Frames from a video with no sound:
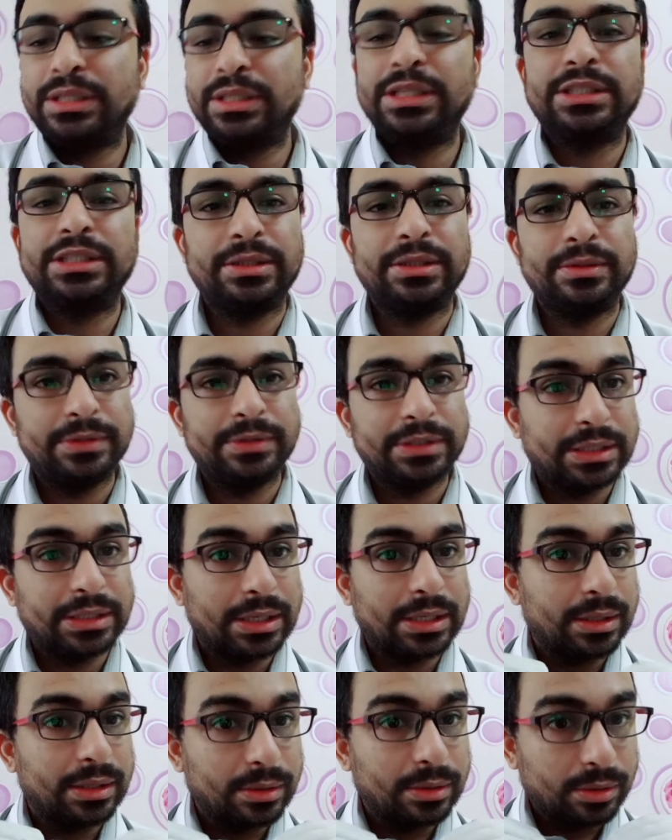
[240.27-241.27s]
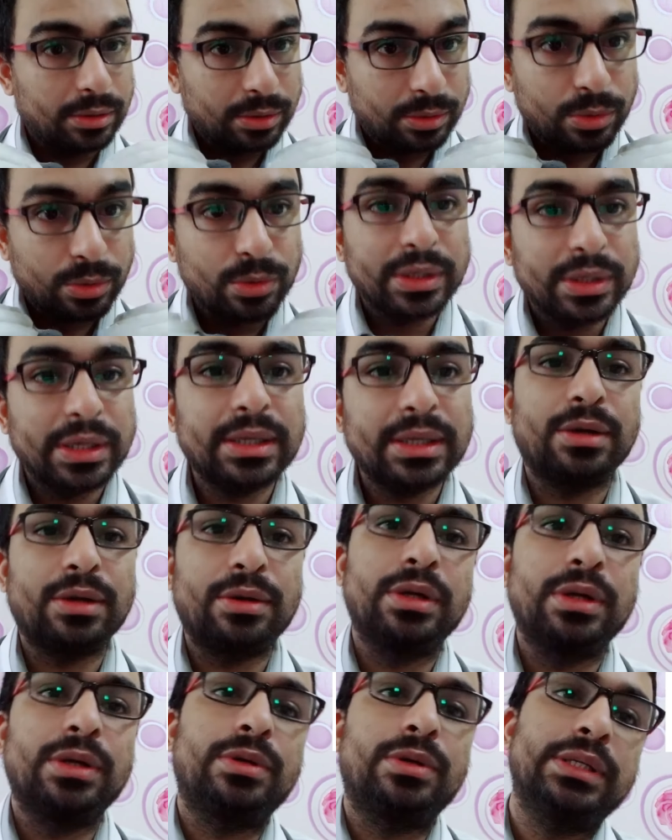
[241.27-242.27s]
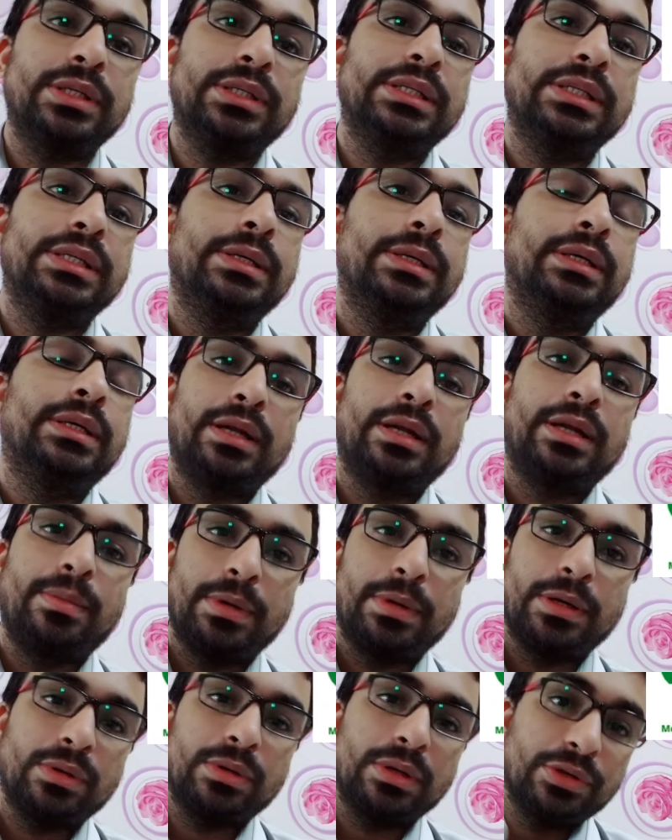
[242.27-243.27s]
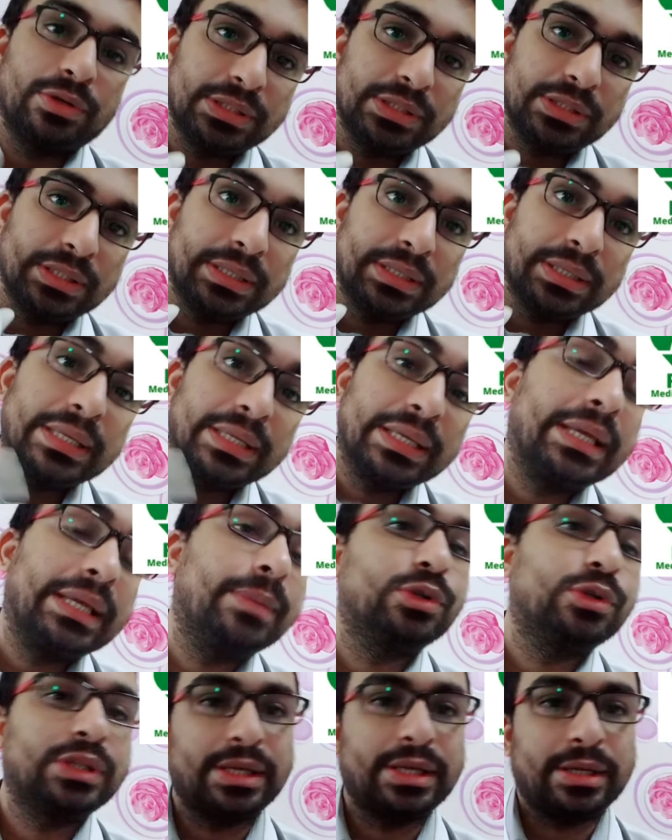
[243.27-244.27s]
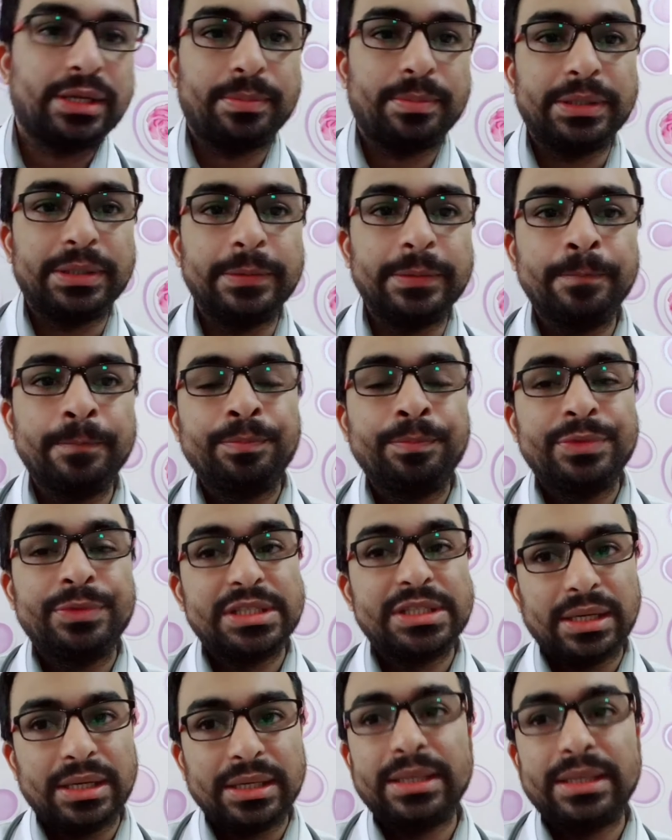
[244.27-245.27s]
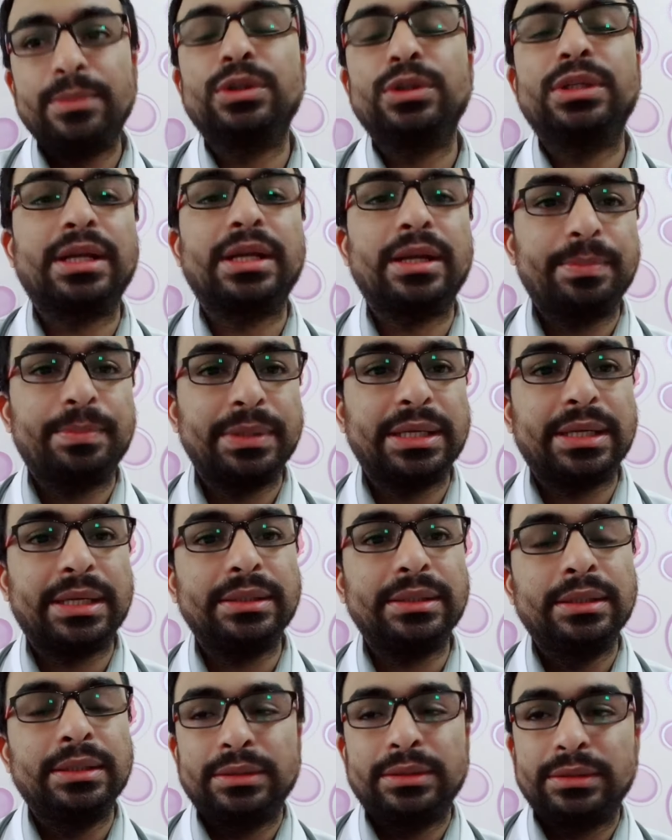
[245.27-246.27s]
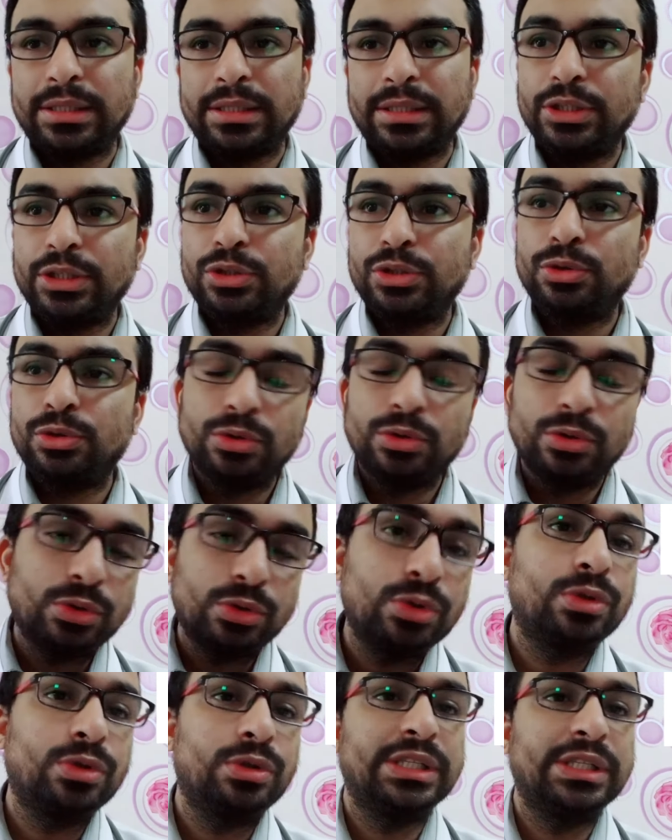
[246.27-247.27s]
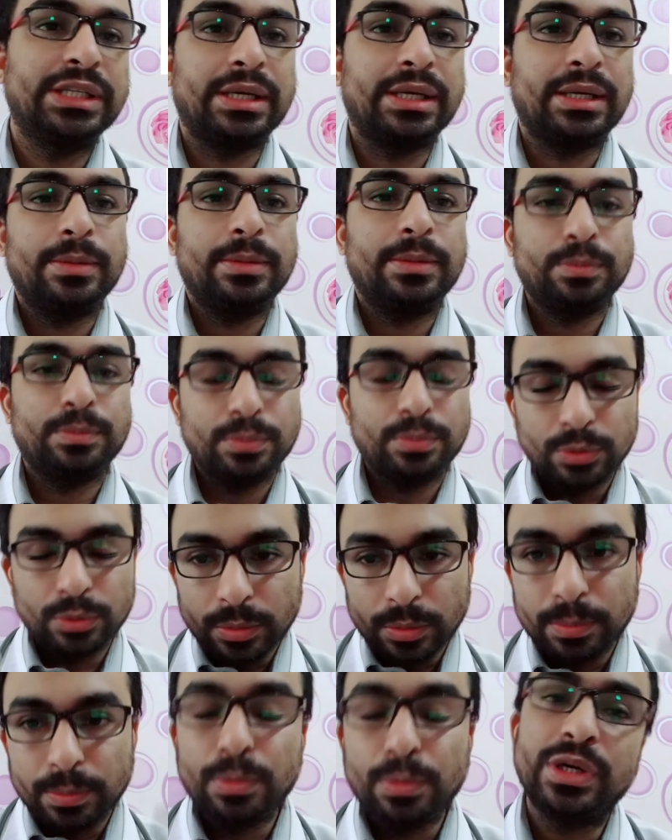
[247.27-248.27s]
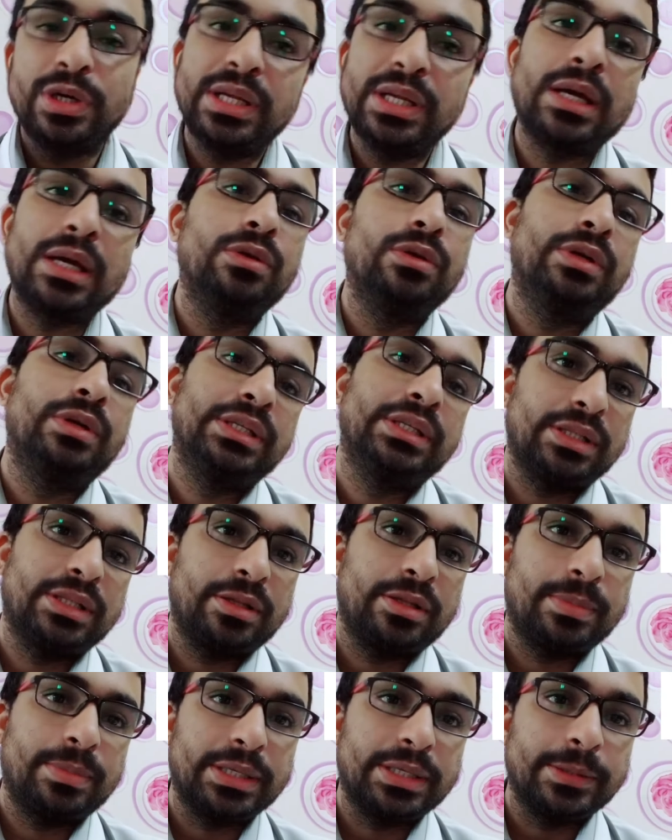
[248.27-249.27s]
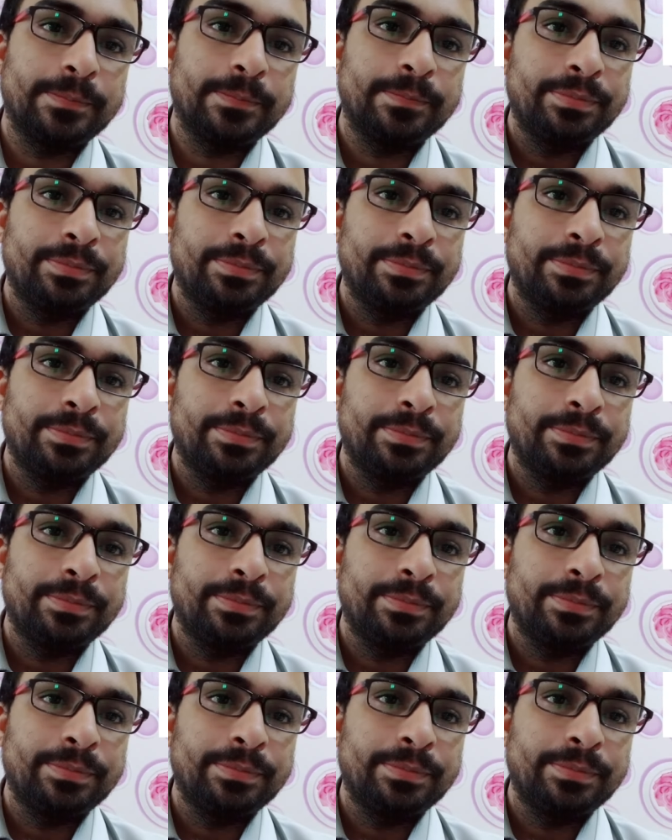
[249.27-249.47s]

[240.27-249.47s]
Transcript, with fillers: জিনিস যেটা রোগের কারণে হয় নাম্বার ওয়ান হচ্ছে কেমোথেরাপি যারা কেমোথেরাপি নেয় তাদের শুধু ঠোঁটই না পুরো বডি কালো হয়ে যেতে পারে